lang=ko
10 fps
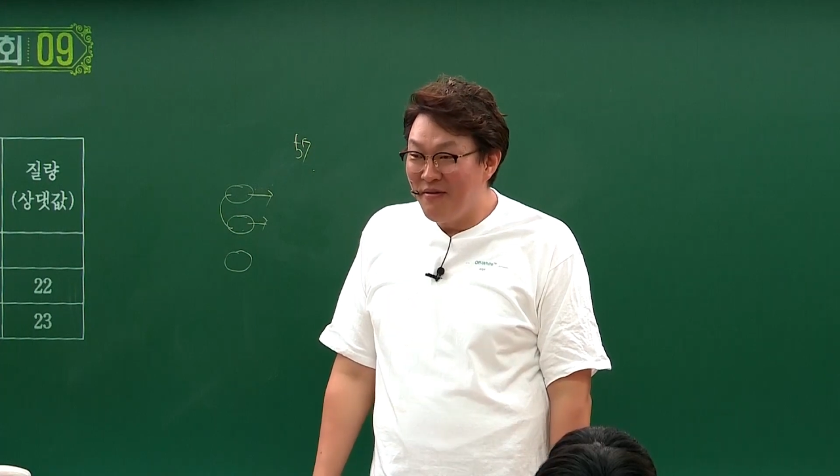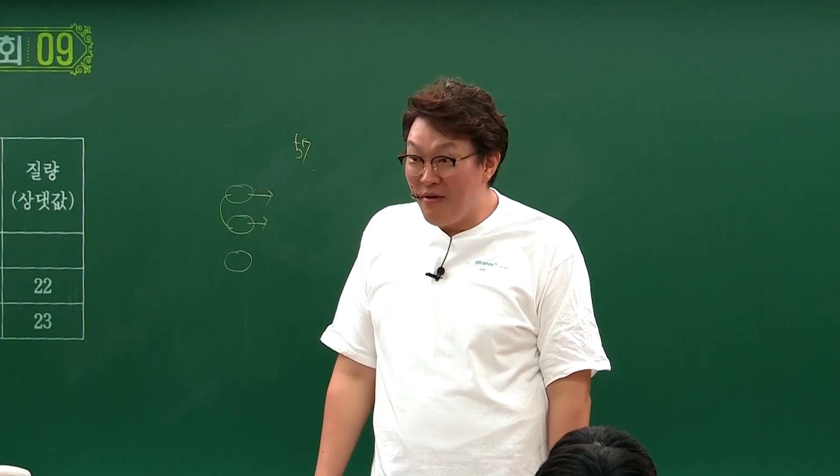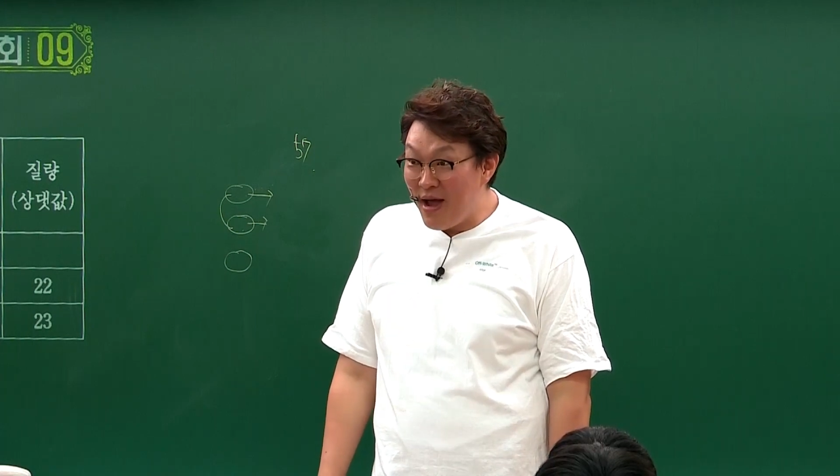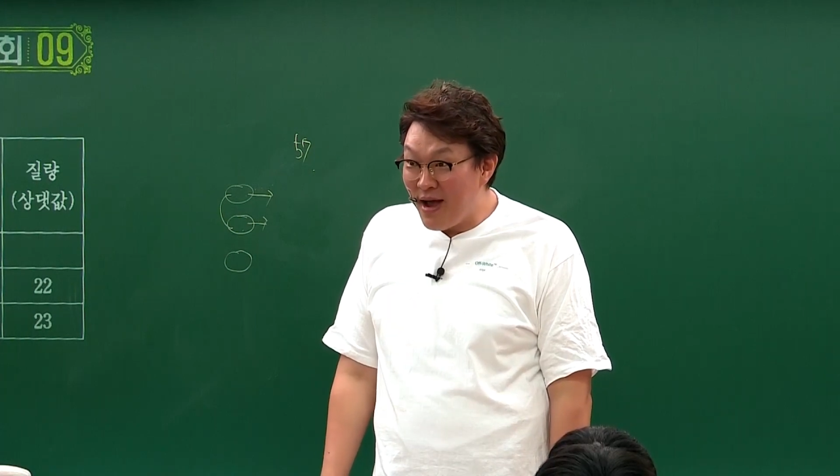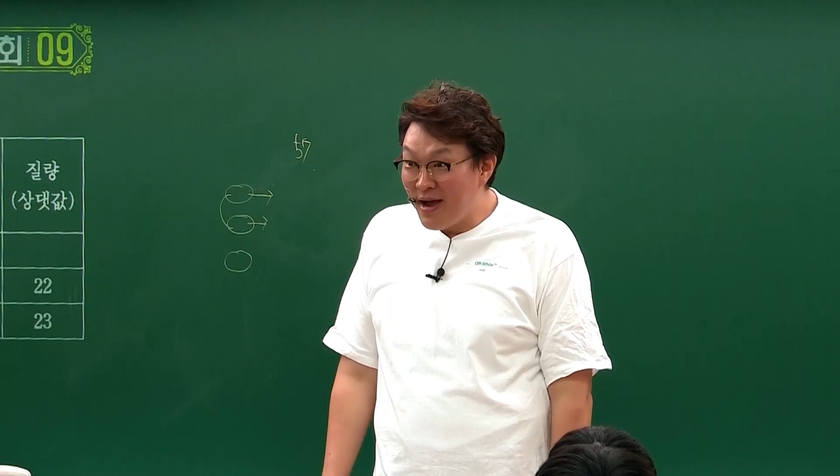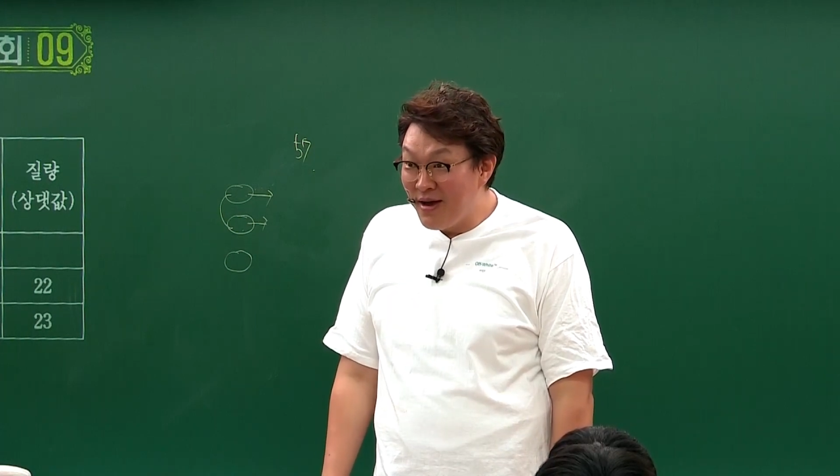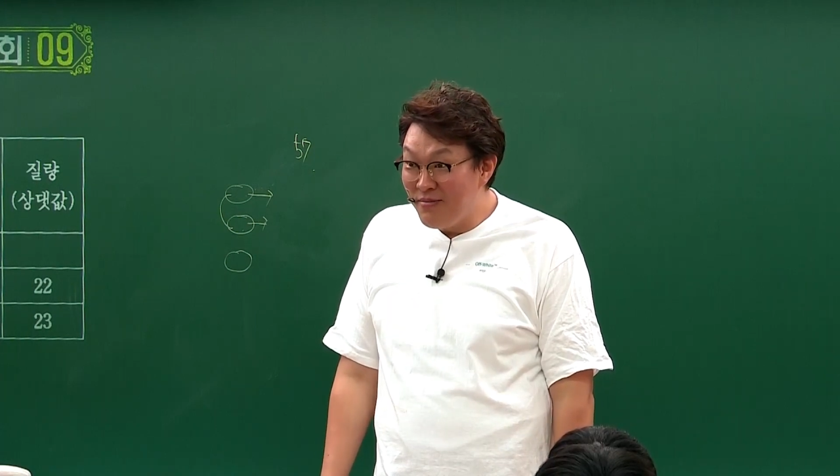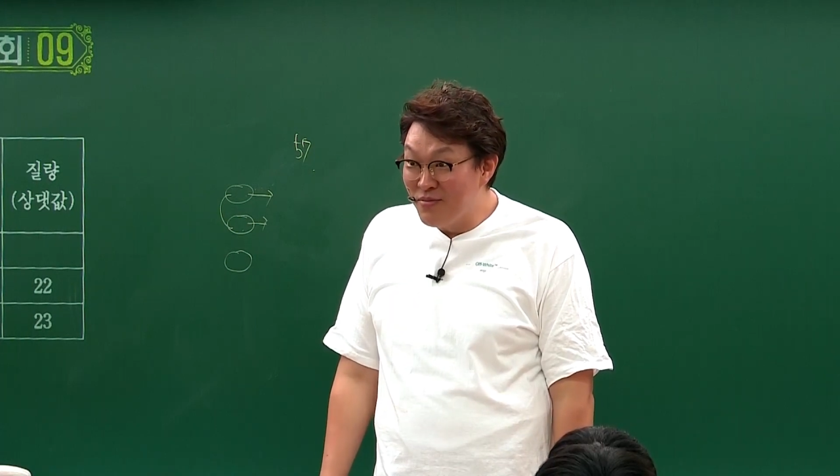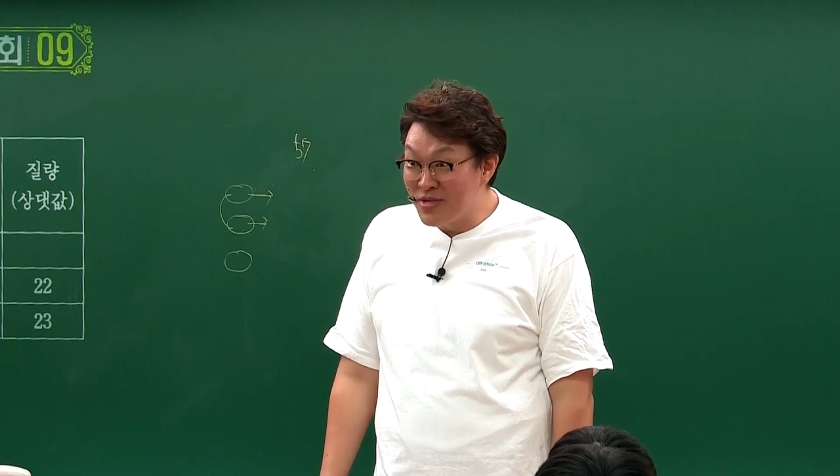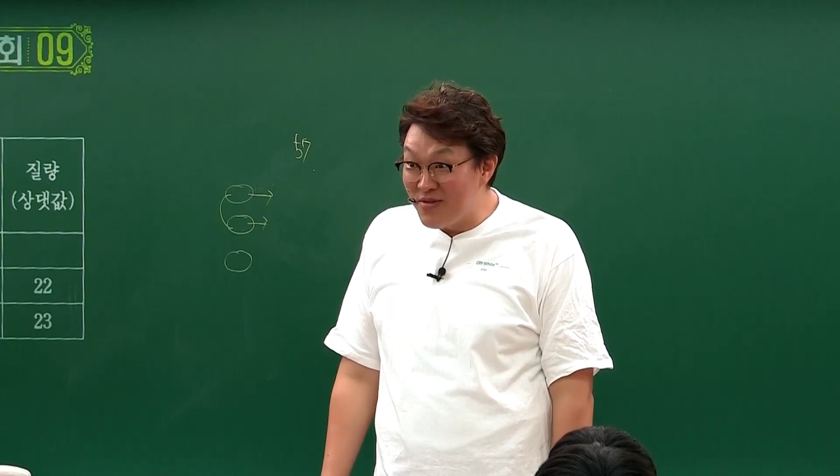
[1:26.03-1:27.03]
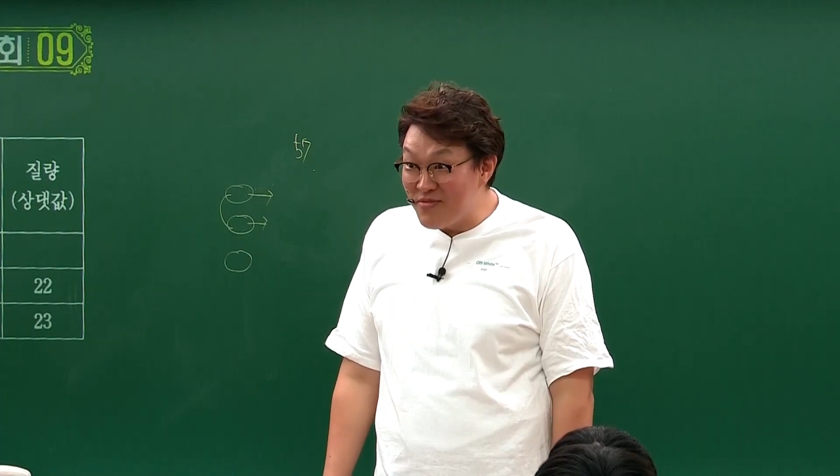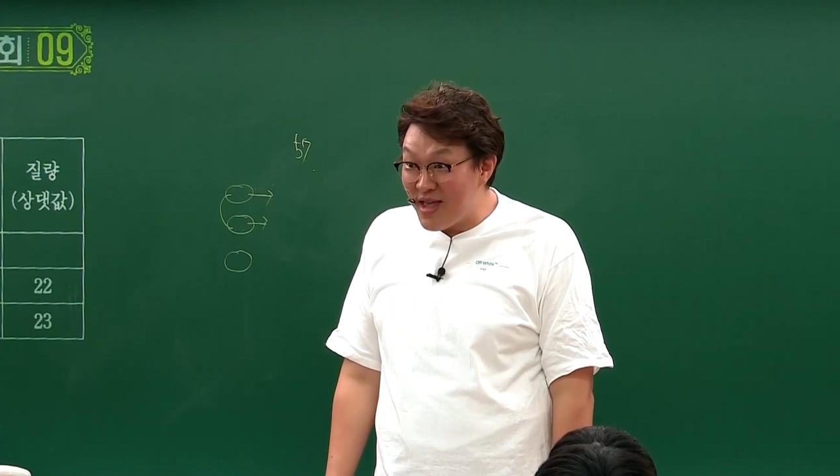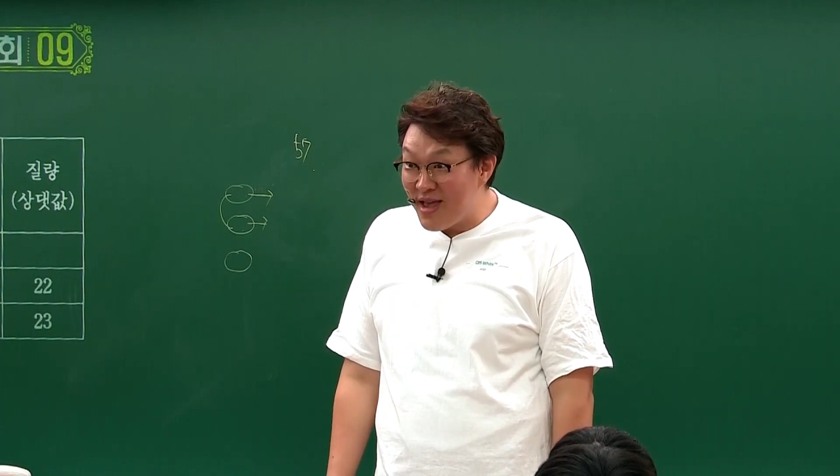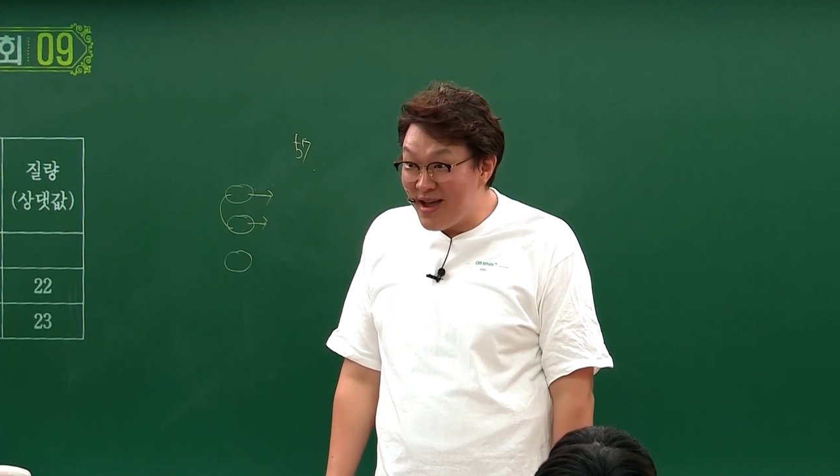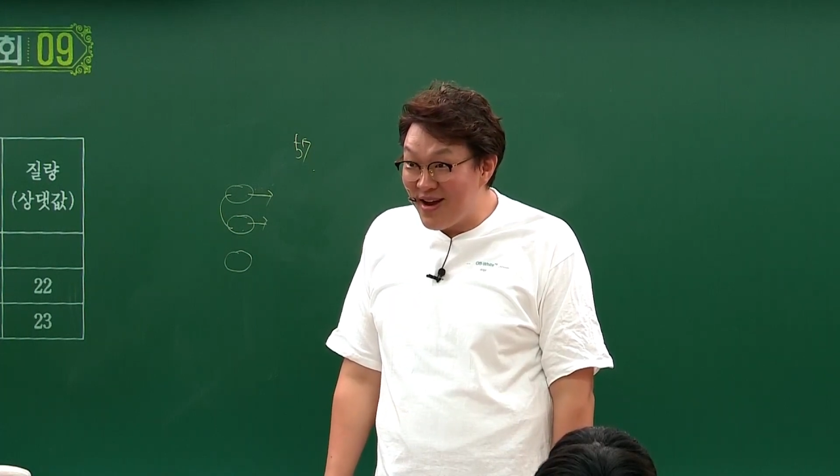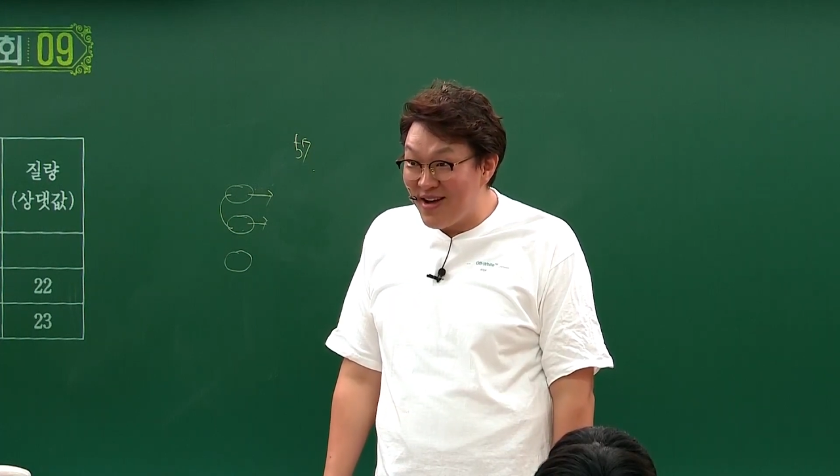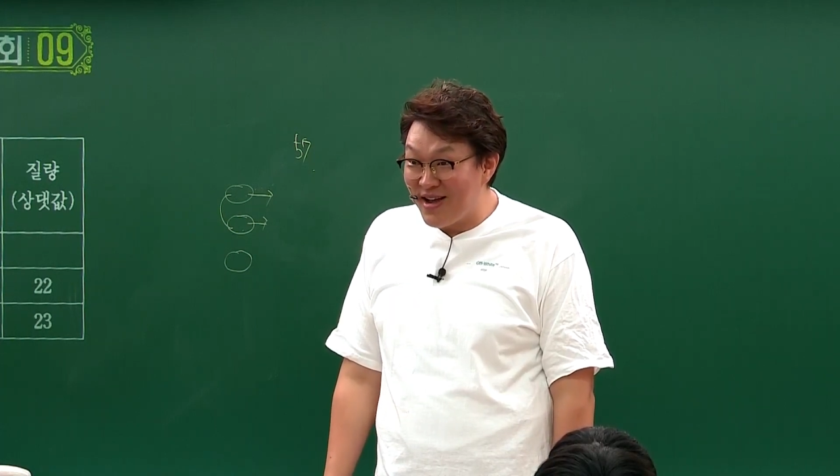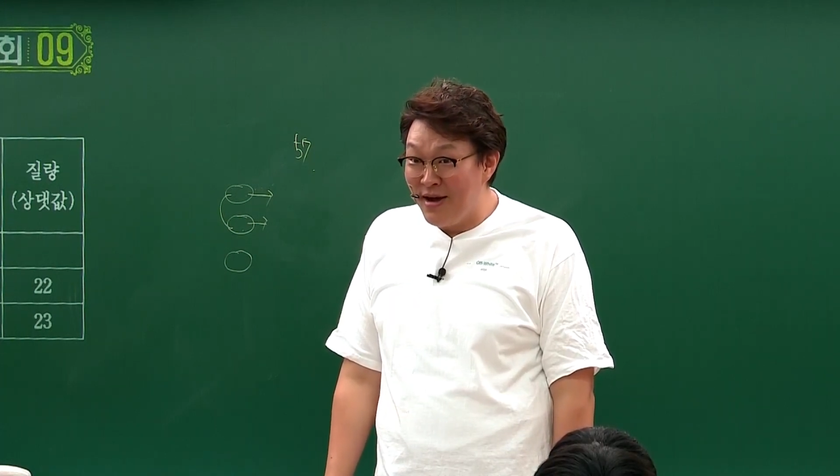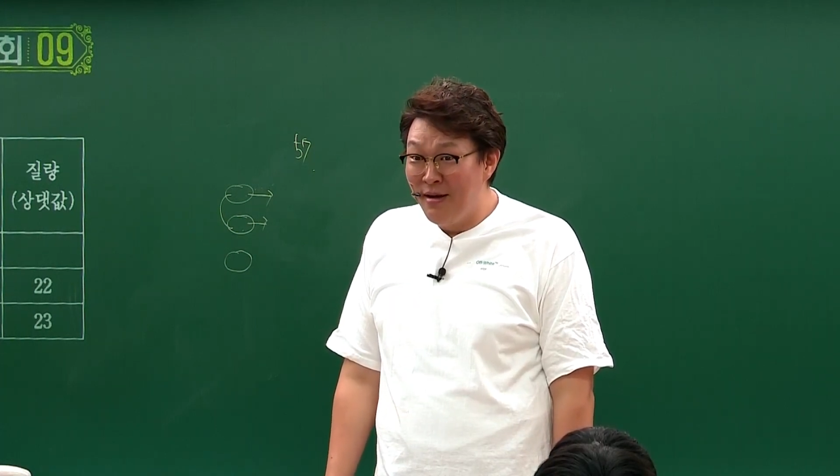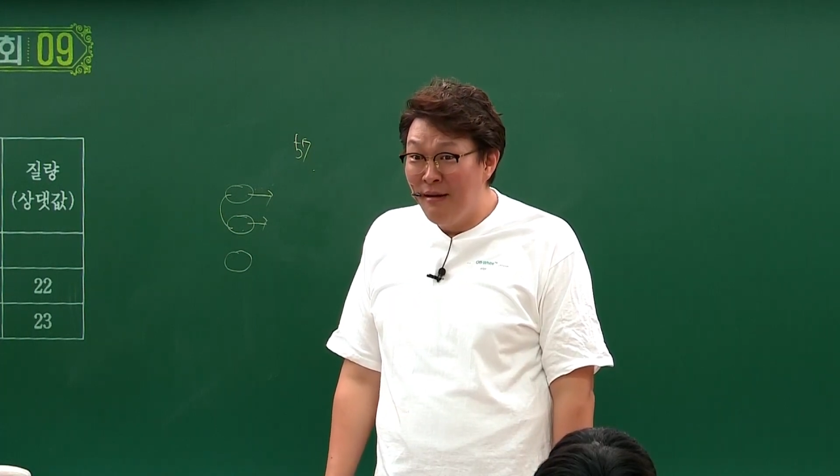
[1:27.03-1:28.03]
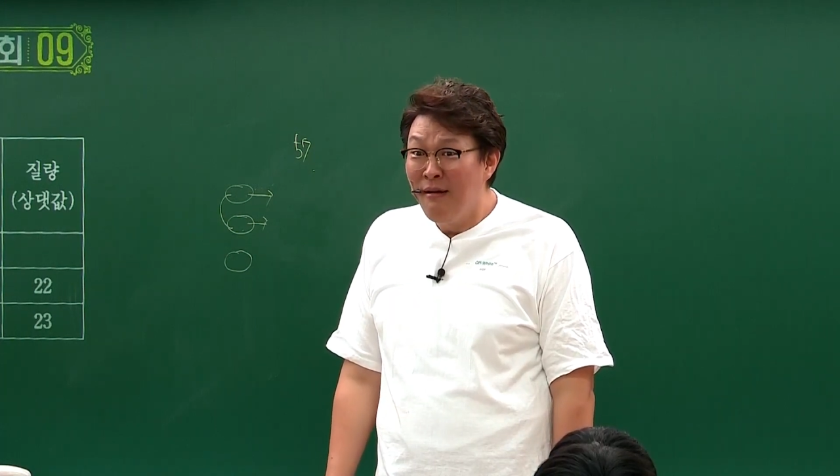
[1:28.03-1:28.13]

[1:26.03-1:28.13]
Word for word: 왜? 무섭니? 라고 하니까